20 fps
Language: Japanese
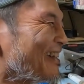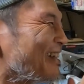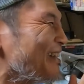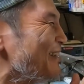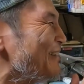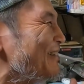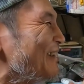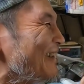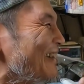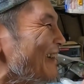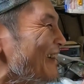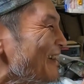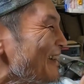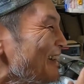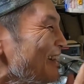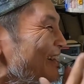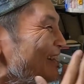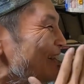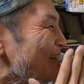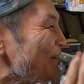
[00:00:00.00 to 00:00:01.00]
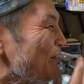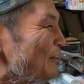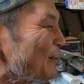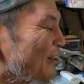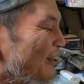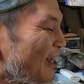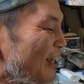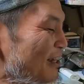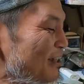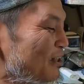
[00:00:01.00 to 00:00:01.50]
ちょっと待っていや俺
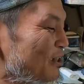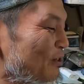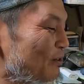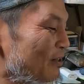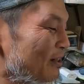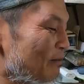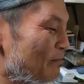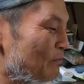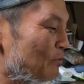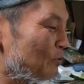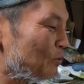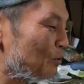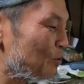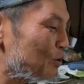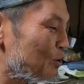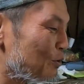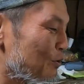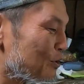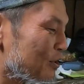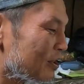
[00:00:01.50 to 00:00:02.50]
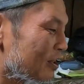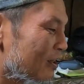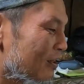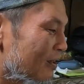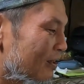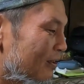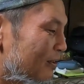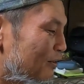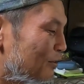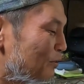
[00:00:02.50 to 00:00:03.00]
テンションがものすごく下
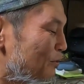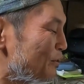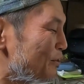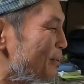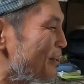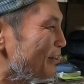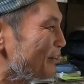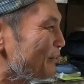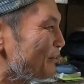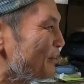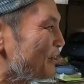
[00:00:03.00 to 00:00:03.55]
がっとるんやけど